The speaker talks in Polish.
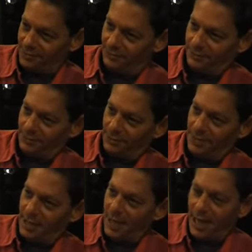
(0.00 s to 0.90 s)
i to w
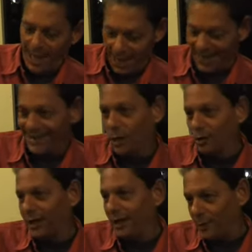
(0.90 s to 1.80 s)
następującej
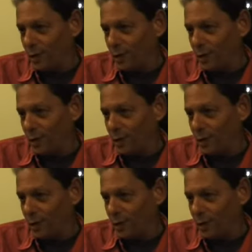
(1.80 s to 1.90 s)
kolejności.